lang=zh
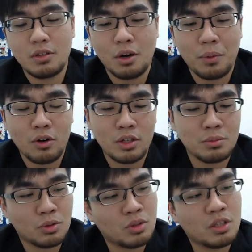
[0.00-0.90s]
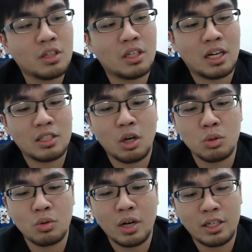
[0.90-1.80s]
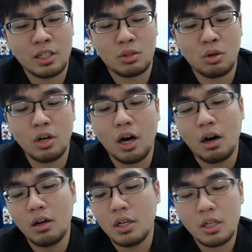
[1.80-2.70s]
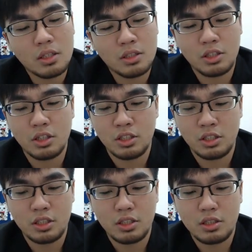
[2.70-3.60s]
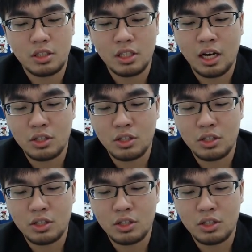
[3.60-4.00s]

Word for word: 然后包括什么蹲点啊操作来讲都很好，只可惜其他的